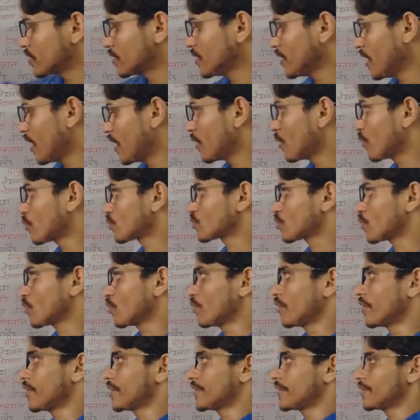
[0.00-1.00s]
थी यहाँ ओस्लो
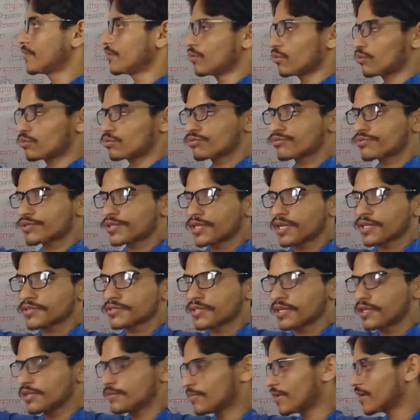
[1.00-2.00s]
है और उसकी
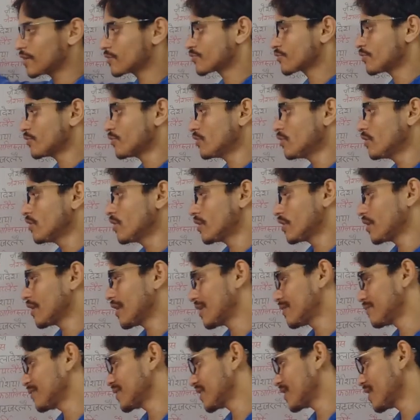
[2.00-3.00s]
राजधानी मास्को
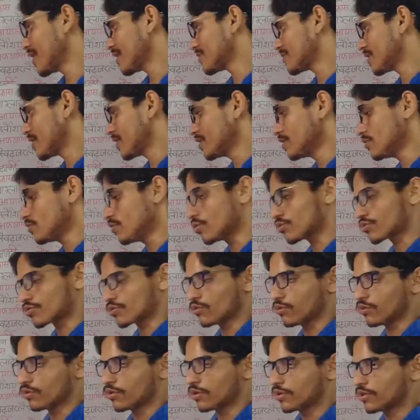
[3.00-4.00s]
नार्वे की राजधानी
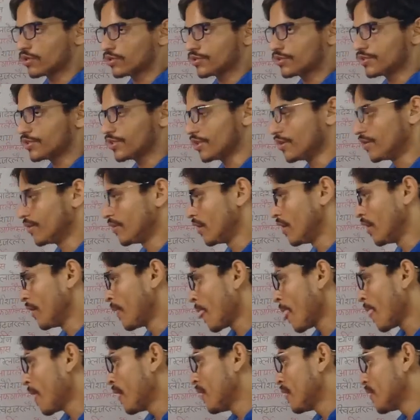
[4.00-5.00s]
ओस्लो जी
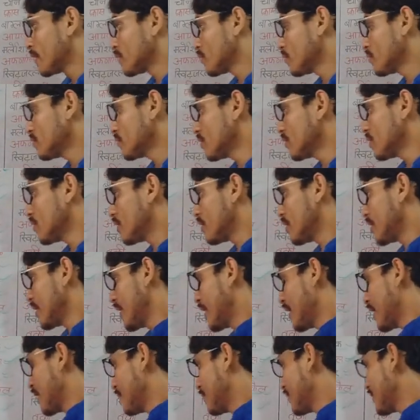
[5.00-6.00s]
तो
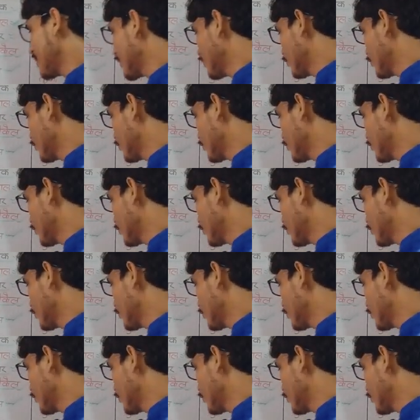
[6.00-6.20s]
नार्वे की